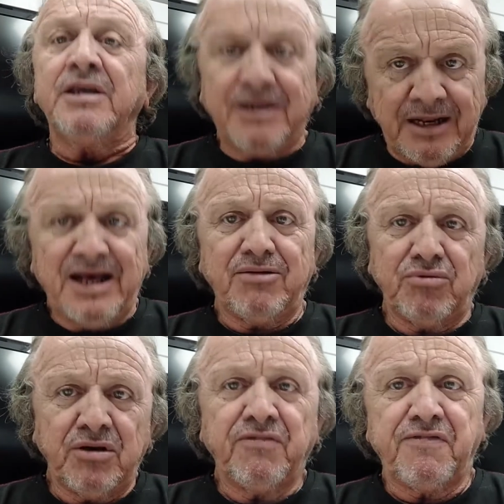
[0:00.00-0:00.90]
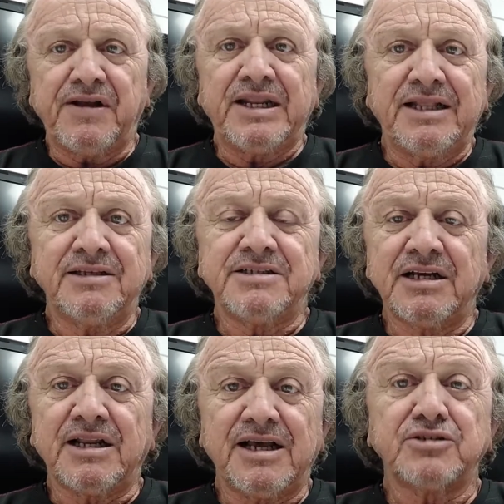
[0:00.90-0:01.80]
E claro que eu vou falar
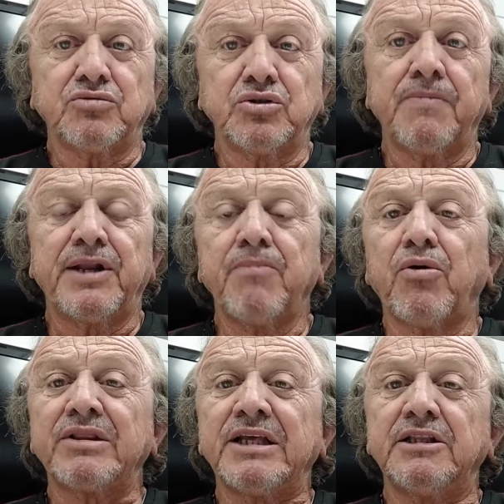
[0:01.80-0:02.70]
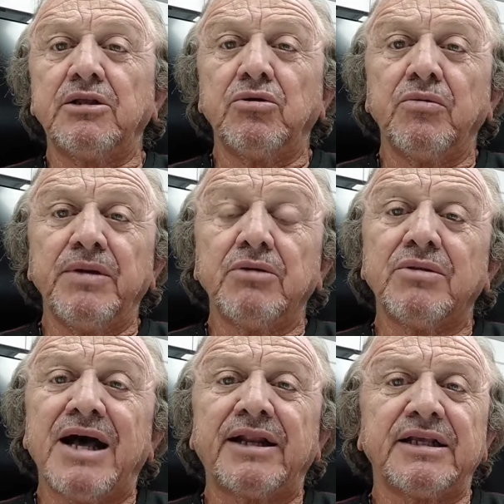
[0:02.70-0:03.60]
desse clássico super importante de
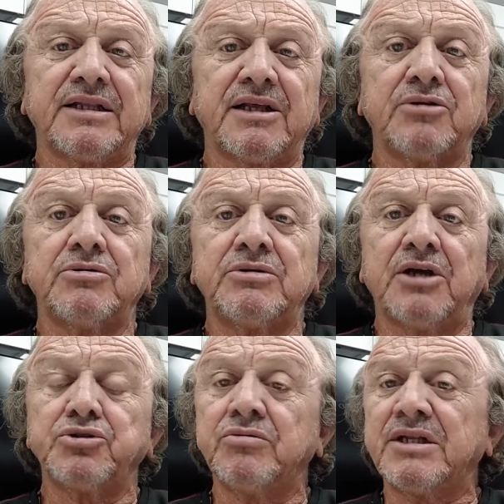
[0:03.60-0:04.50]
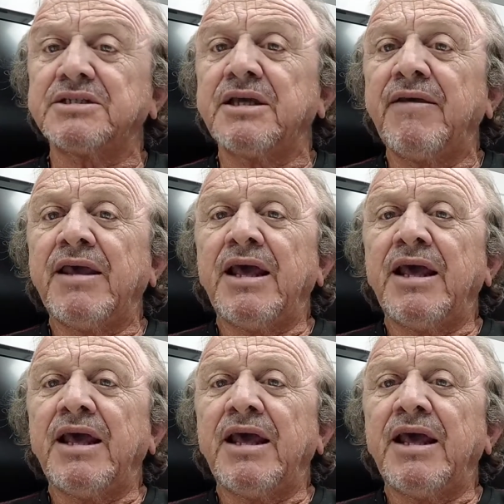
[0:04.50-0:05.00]
domingo na Arena das Dunas,